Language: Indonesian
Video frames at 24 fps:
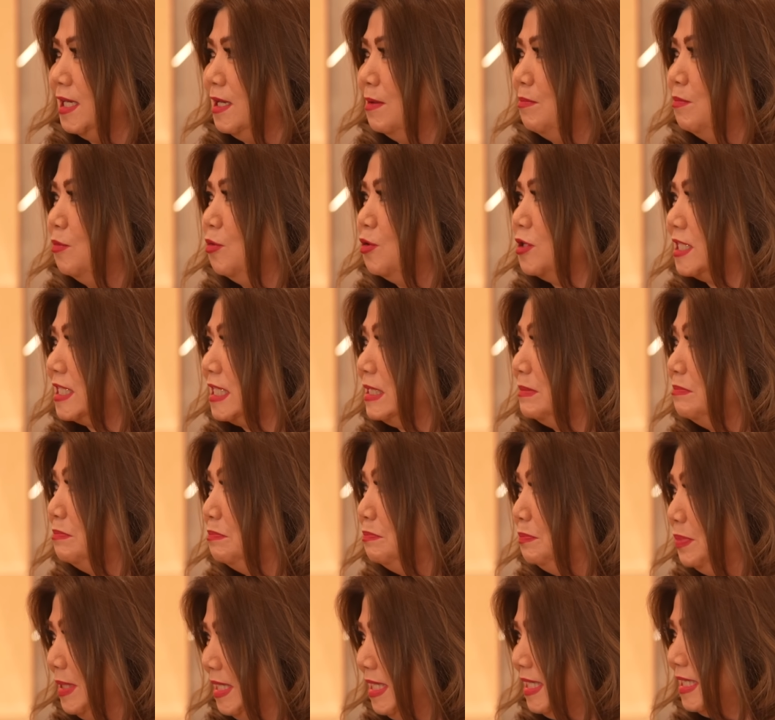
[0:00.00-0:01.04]
the most
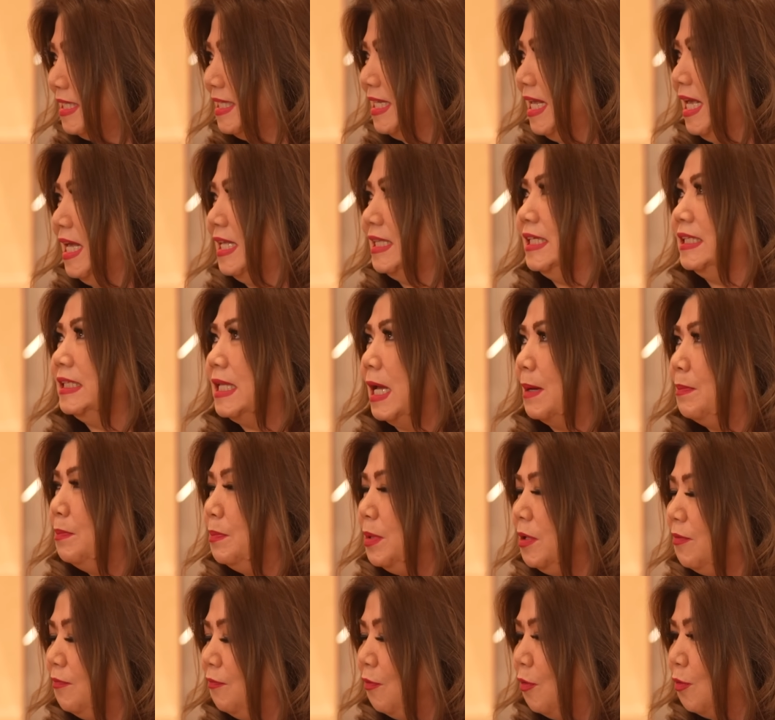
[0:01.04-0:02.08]
complete.
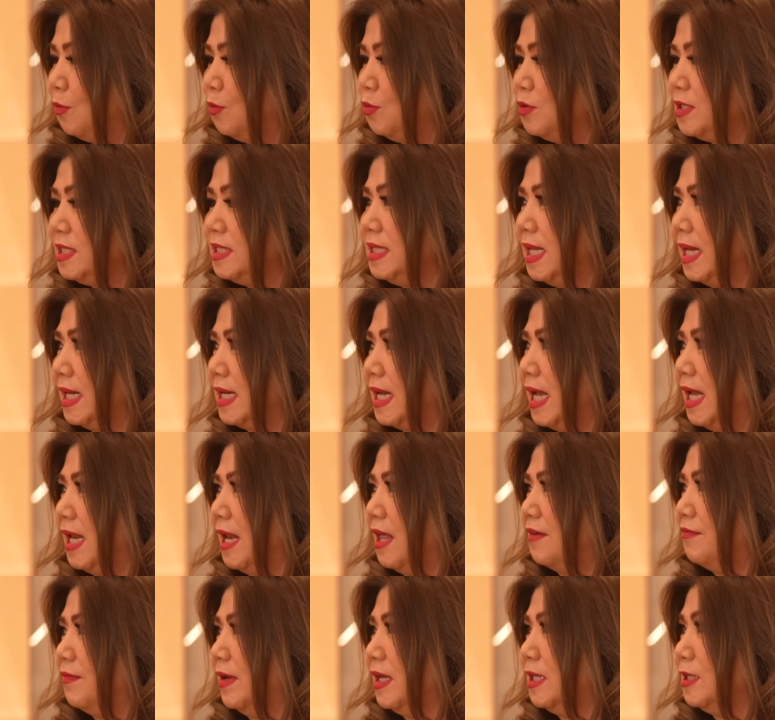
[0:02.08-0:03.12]
Tetapi fokusnya
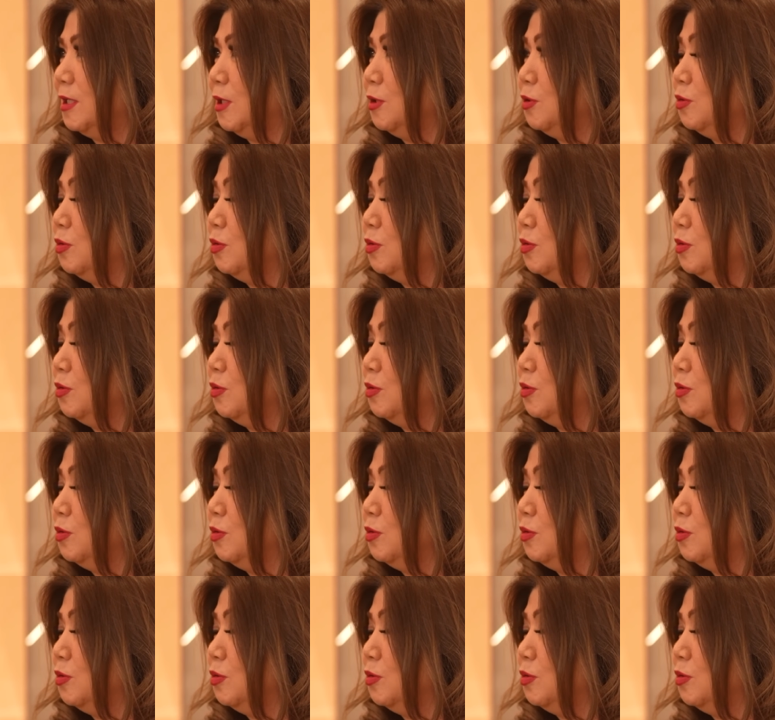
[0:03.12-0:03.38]
Gaya Lafayette